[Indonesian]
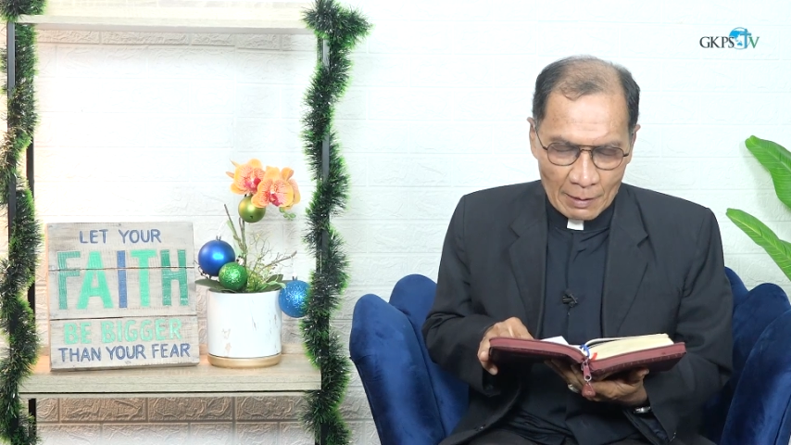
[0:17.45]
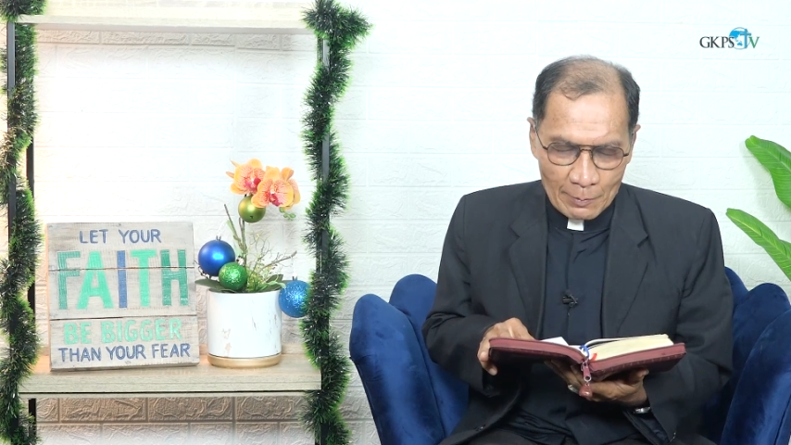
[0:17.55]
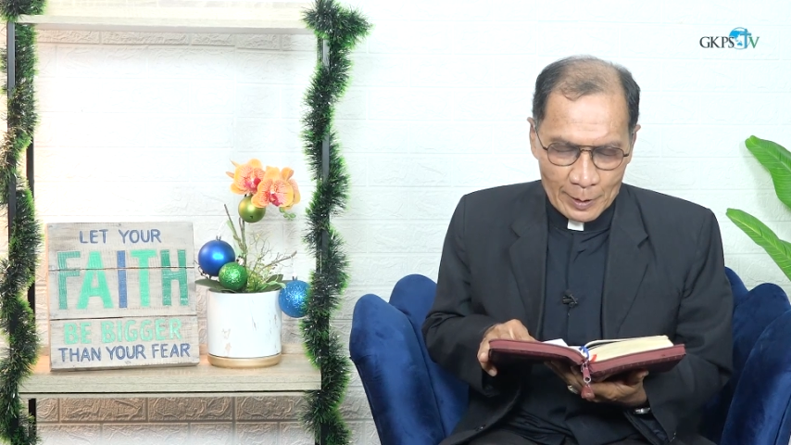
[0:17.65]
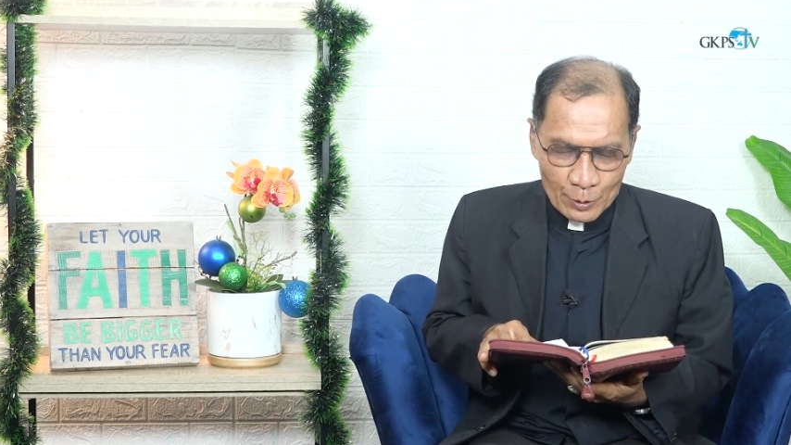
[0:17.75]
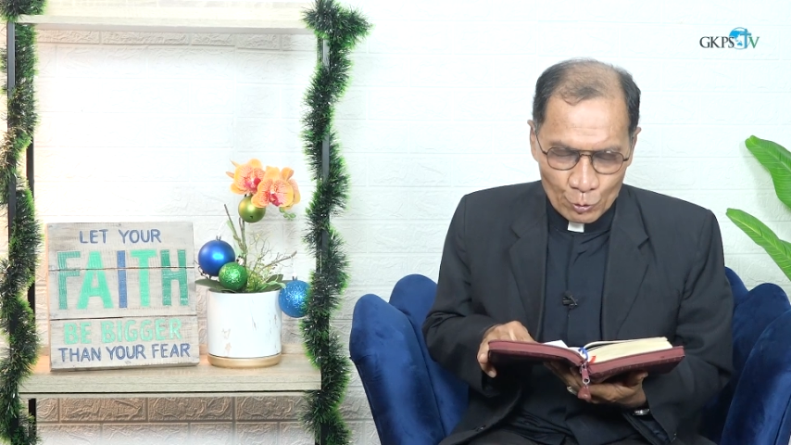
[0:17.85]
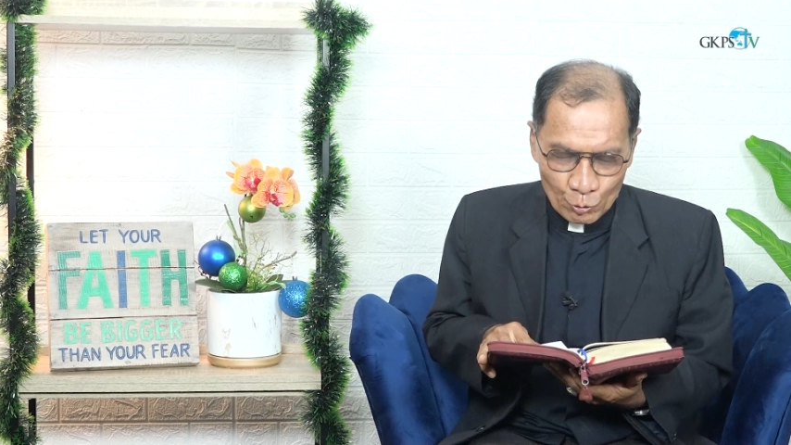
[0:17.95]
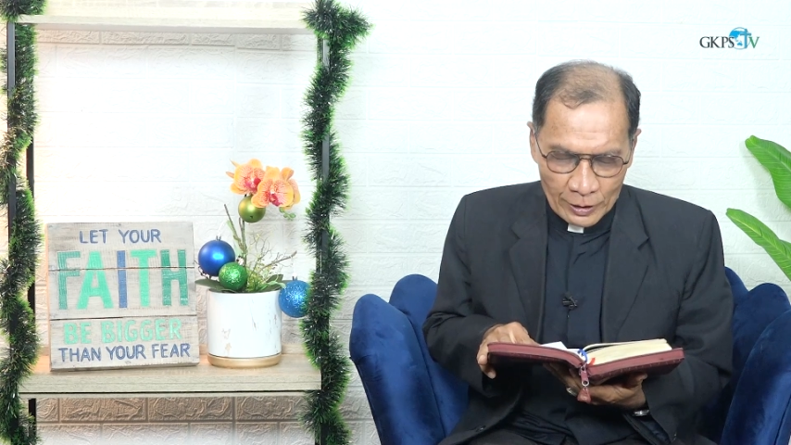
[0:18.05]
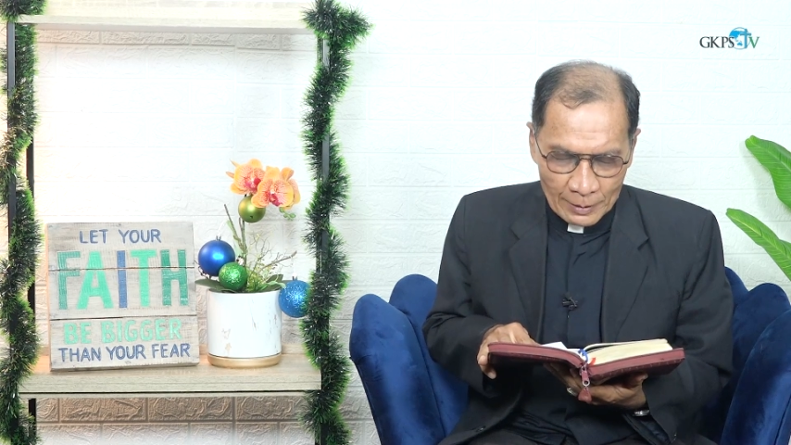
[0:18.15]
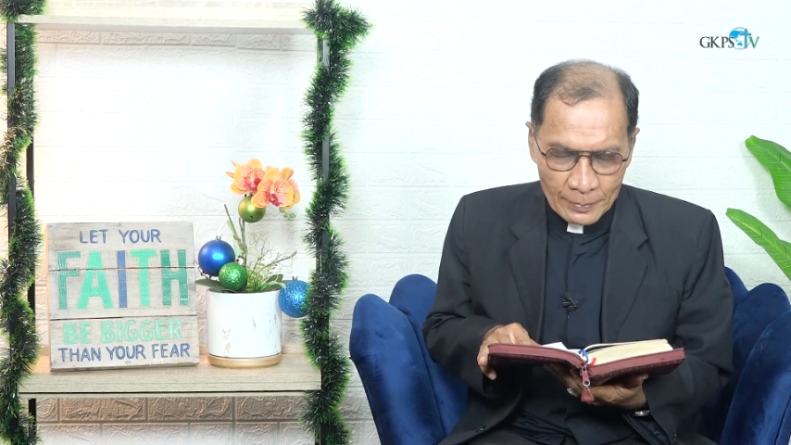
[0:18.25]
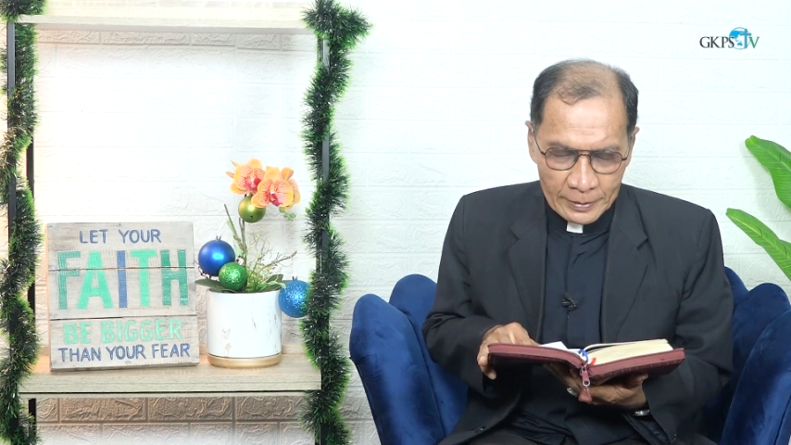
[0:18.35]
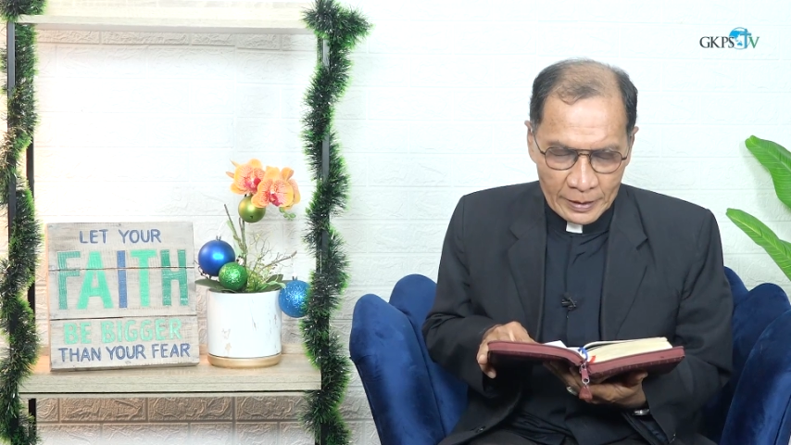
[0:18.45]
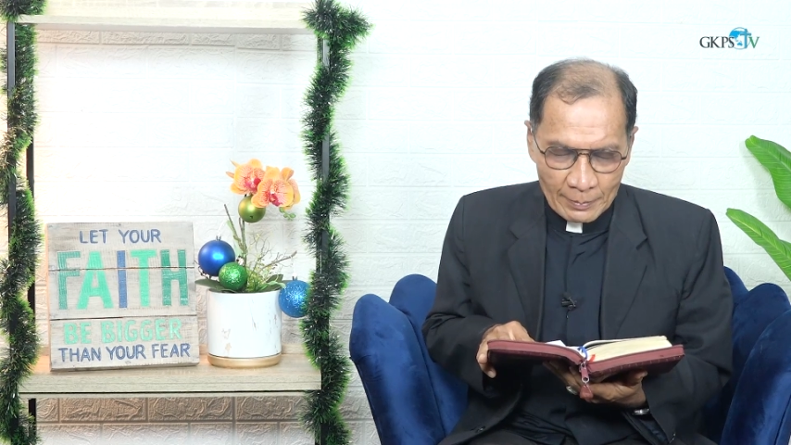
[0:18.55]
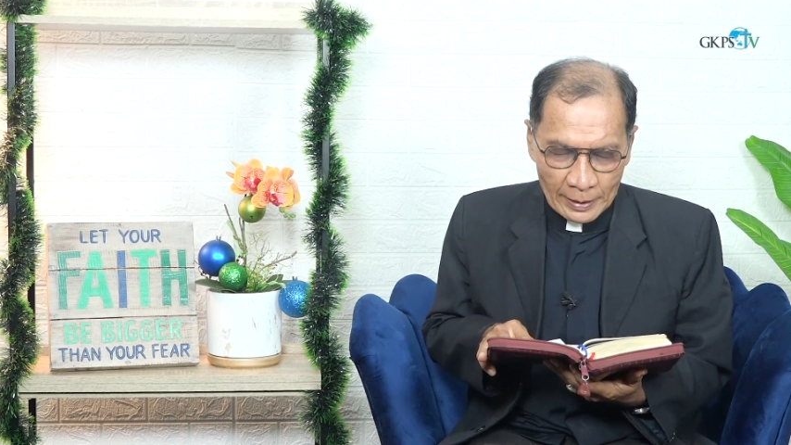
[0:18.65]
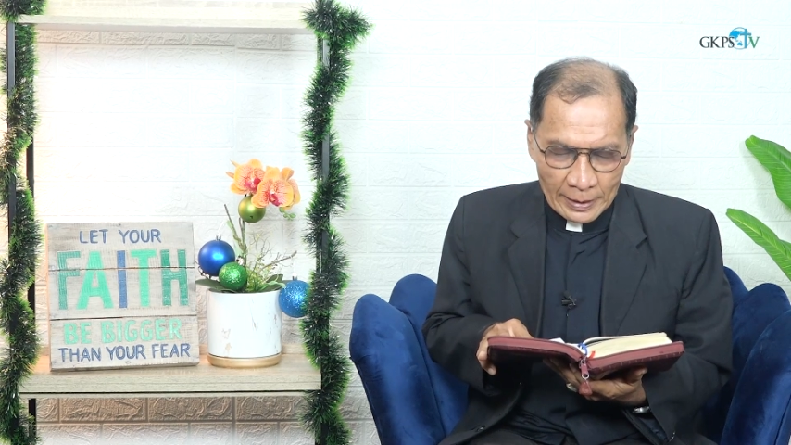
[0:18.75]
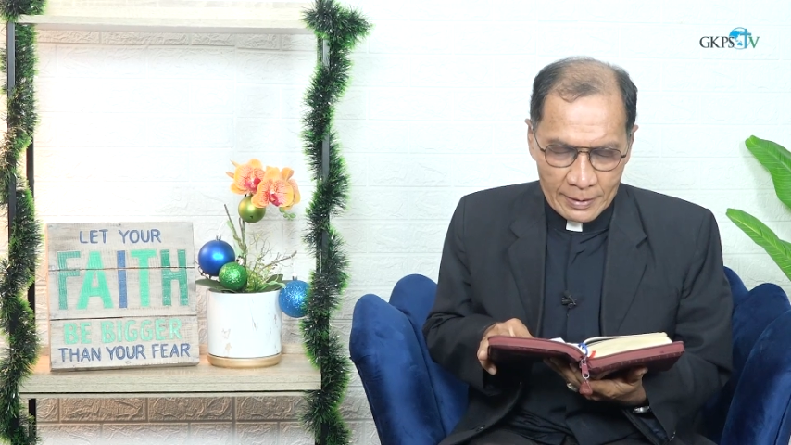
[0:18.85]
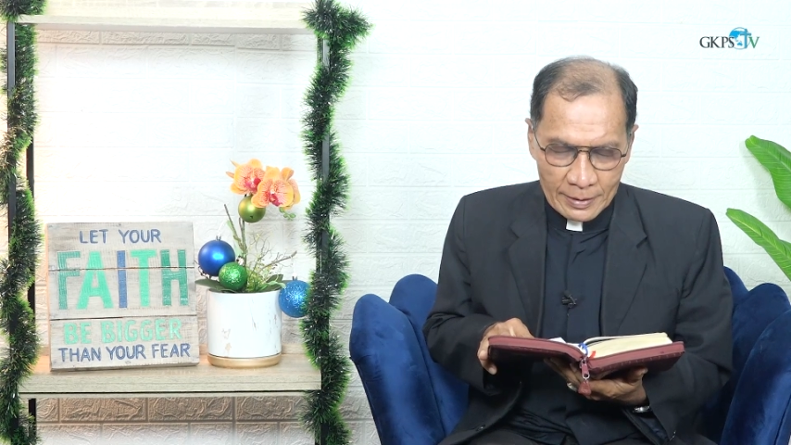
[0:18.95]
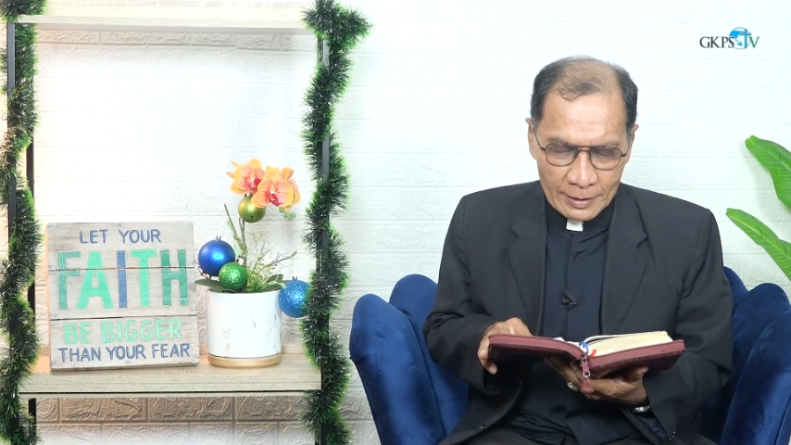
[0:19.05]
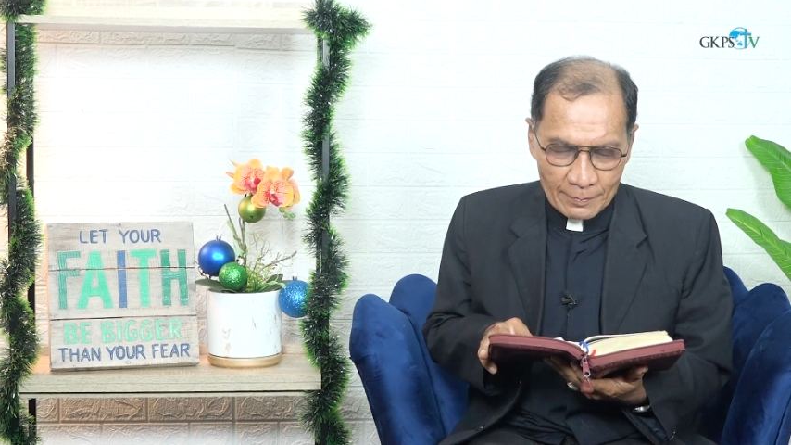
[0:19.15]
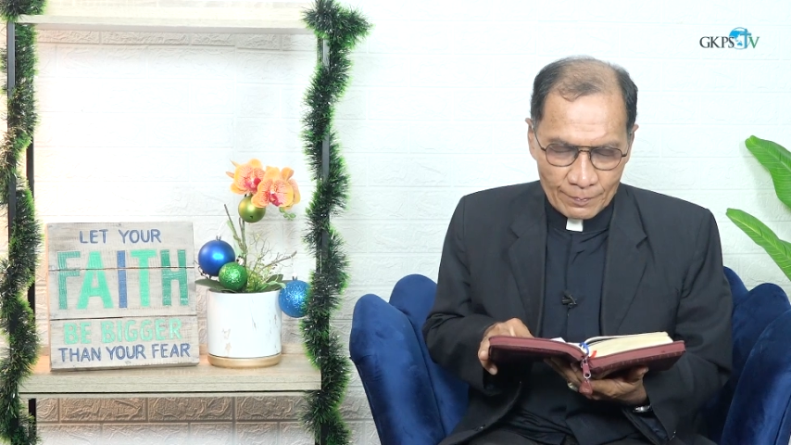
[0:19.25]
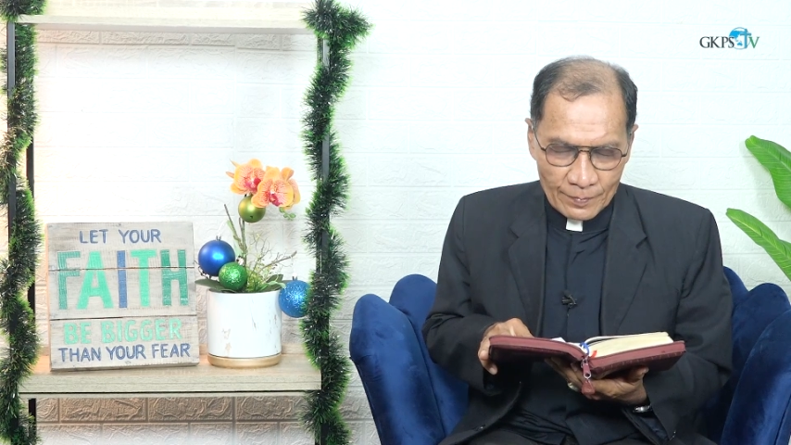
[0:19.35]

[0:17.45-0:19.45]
kami bersyukur dan berterima kasih